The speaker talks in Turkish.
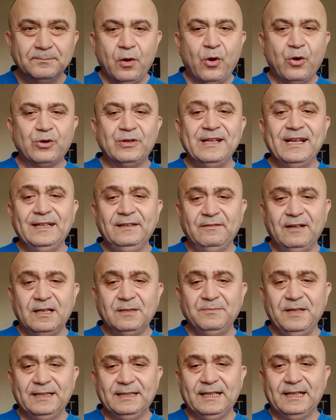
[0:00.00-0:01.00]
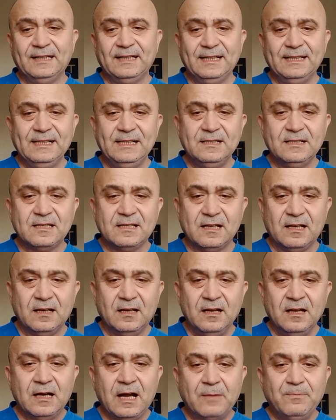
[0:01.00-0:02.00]
Örnek vermek
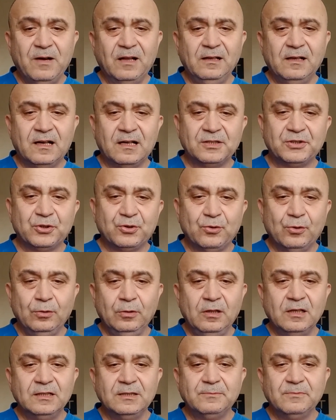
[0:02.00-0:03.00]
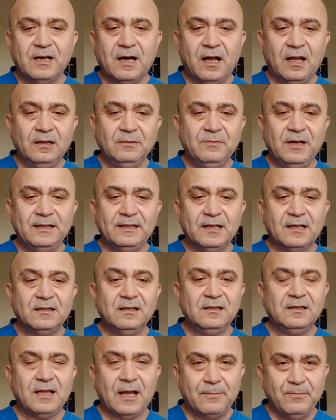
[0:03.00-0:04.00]
gerekirse gamalı haç kullanımı
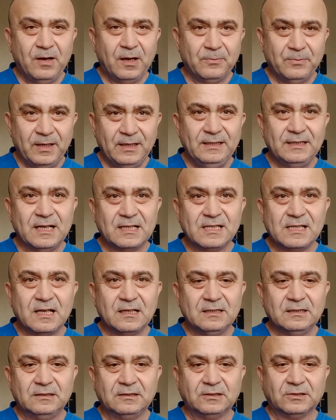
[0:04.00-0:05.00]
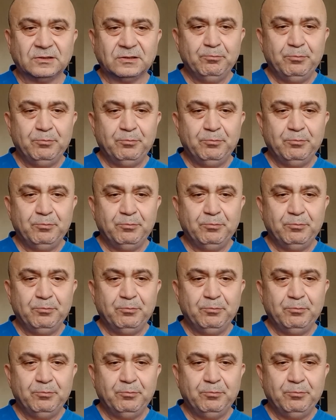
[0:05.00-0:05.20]
Almanya'da tamamen yasaktır.